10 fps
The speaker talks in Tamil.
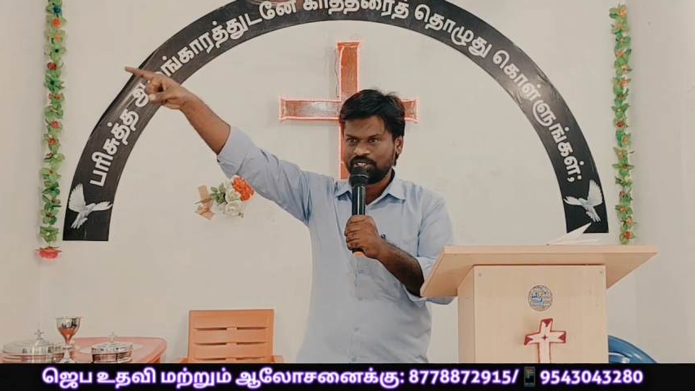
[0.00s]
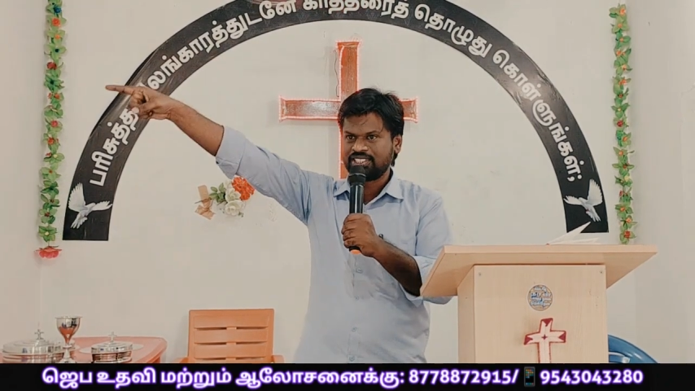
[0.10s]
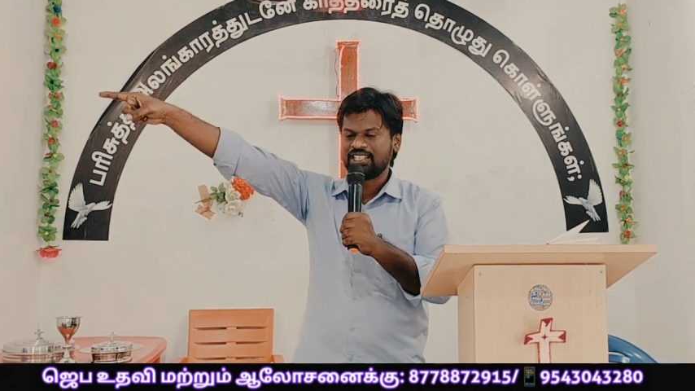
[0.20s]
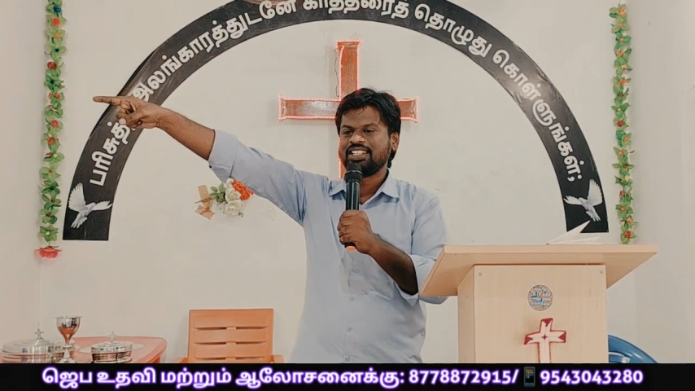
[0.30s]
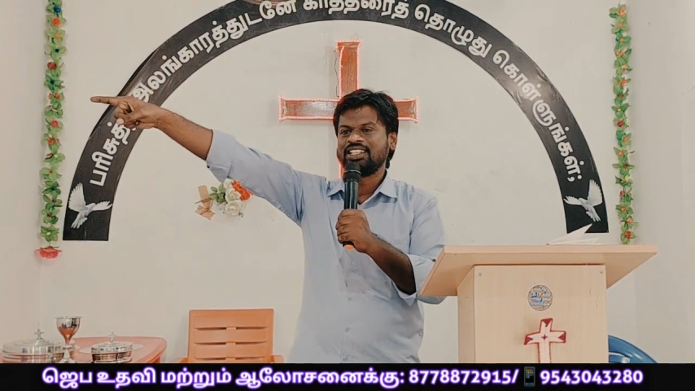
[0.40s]
ஒரு
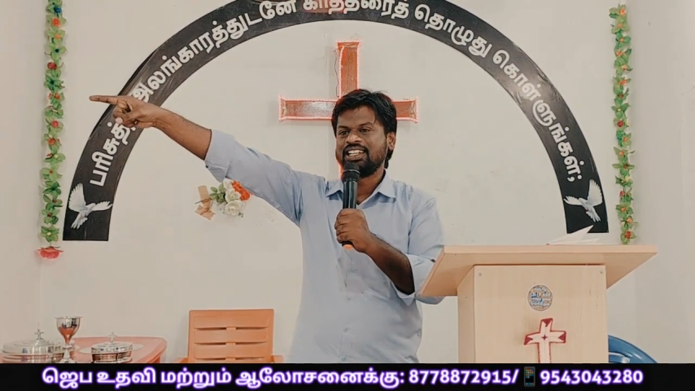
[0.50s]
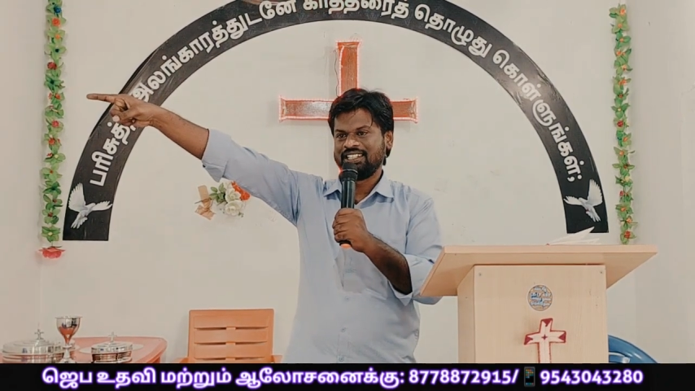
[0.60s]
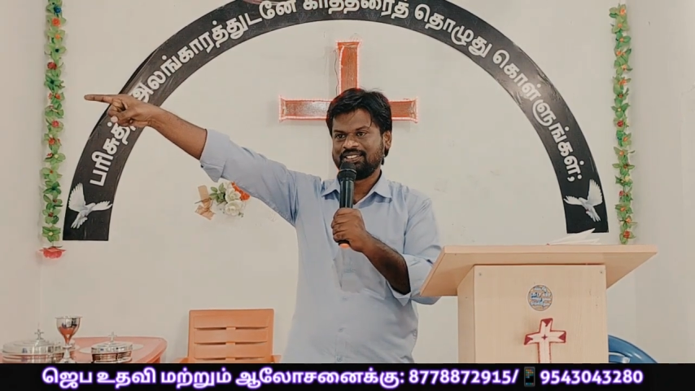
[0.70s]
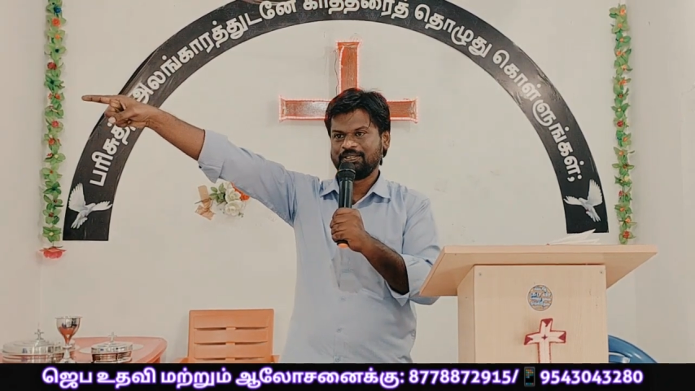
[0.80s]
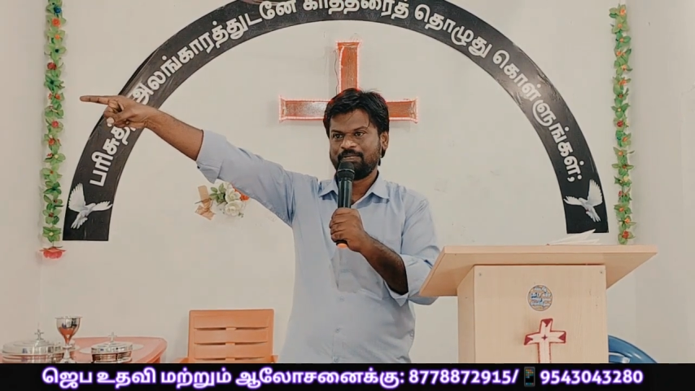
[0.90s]
சேதம்
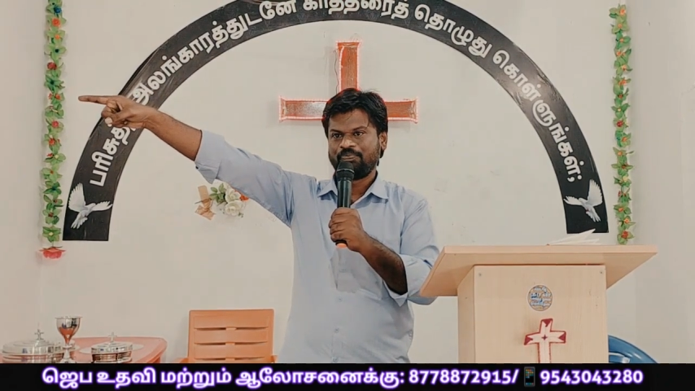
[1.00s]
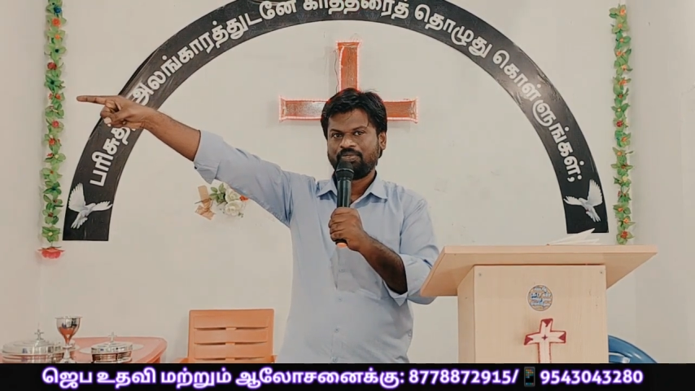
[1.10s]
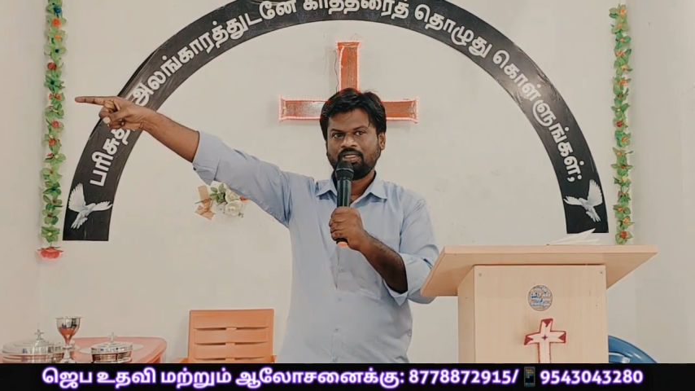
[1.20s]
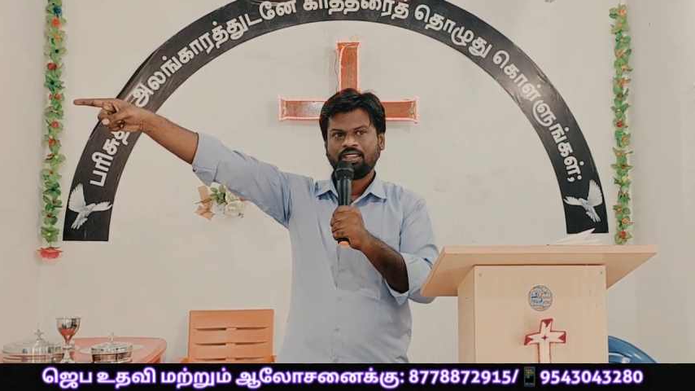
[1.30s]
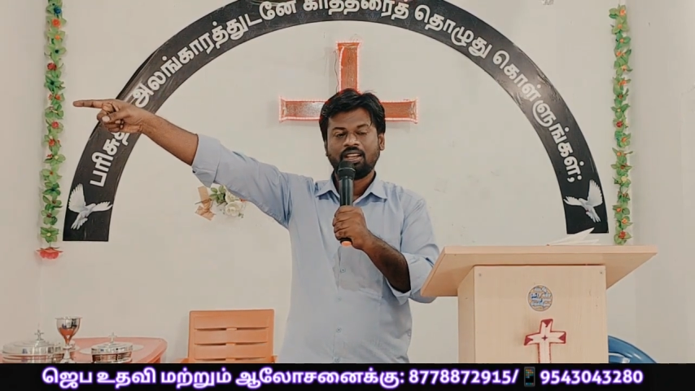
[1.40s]
நடக்கும்
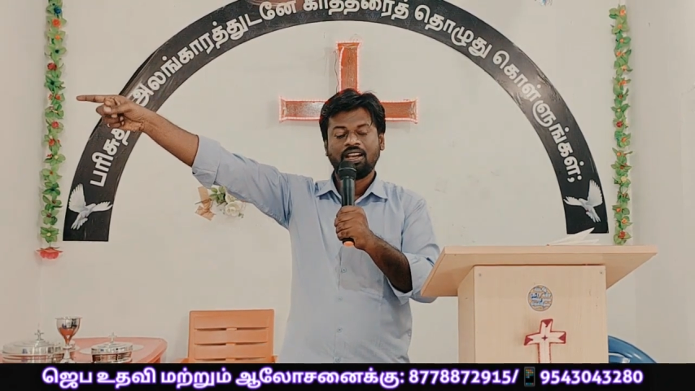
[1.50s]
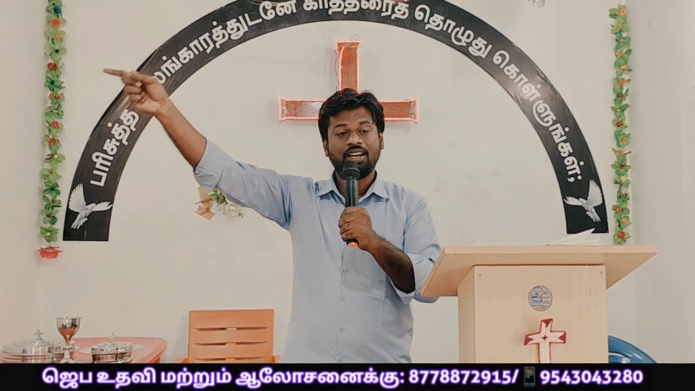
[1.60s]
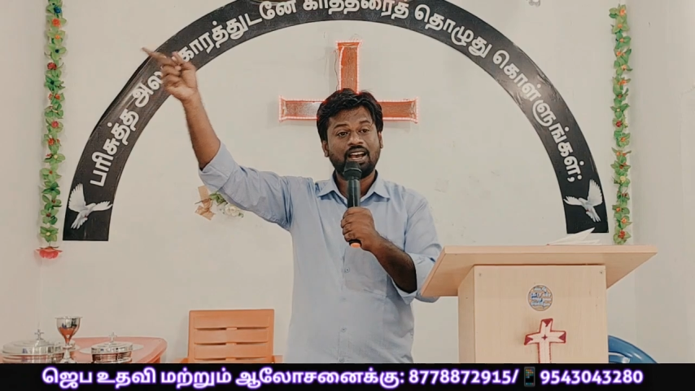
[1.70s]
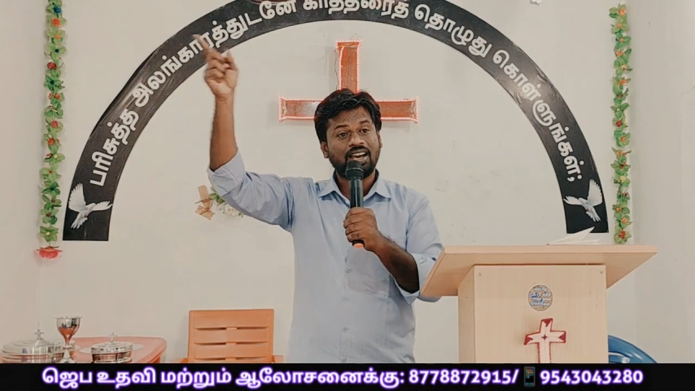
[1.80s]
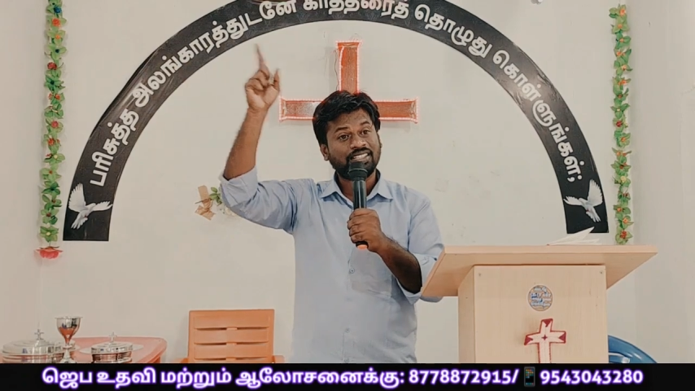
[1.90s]

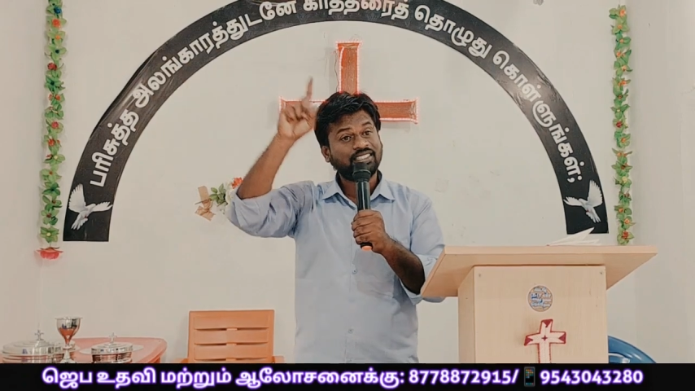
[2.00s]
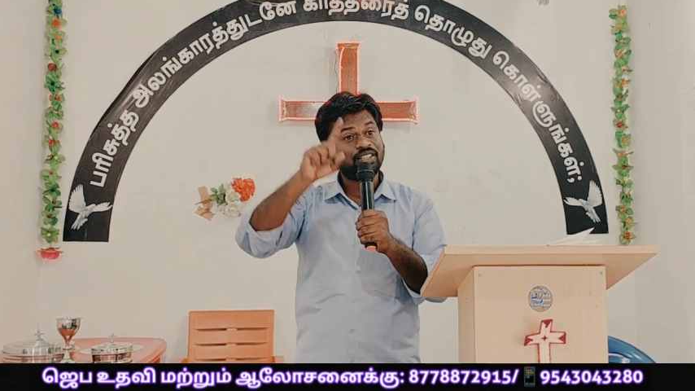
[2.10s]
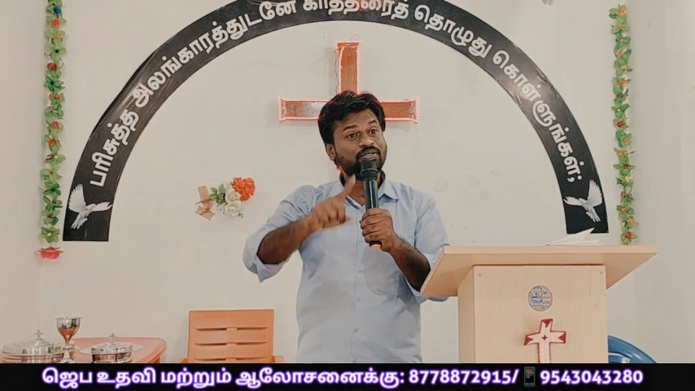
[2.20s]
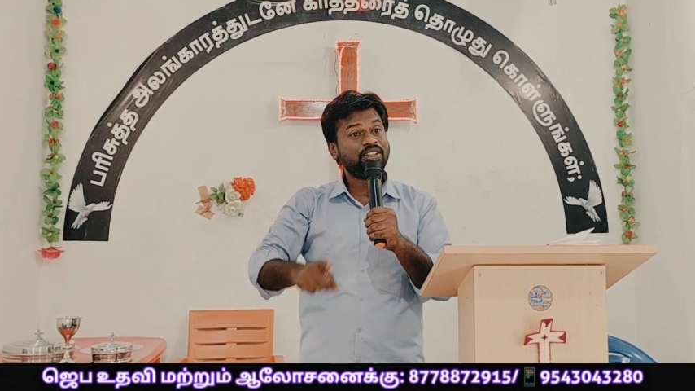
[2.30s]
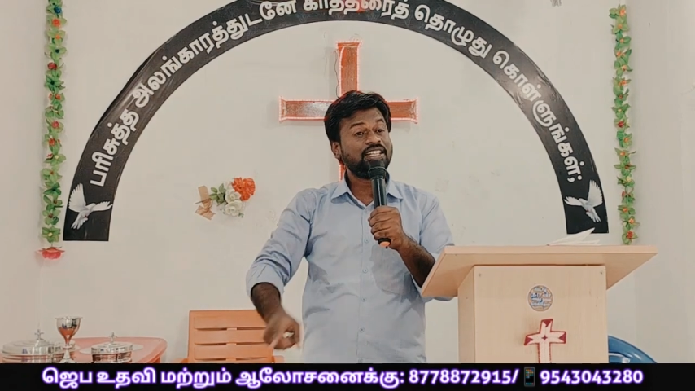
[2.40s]
ஆனால் அதை
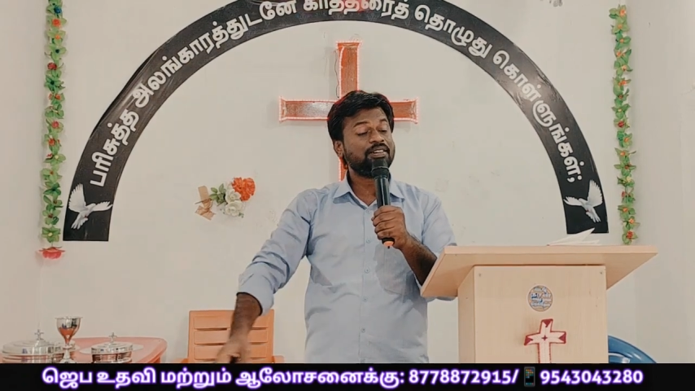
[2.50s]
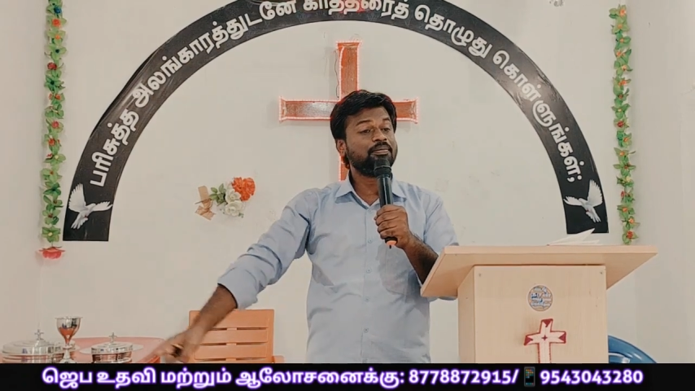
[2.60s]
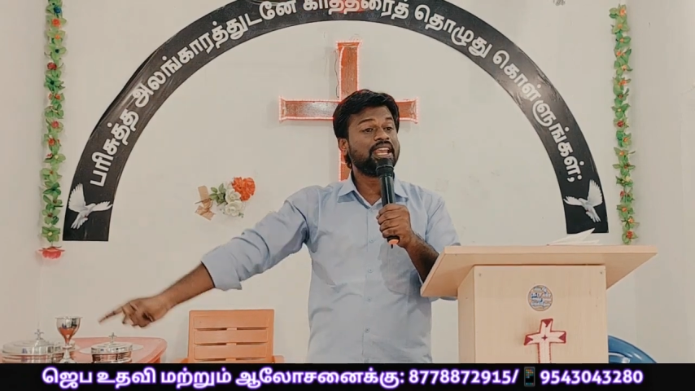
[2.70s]
விட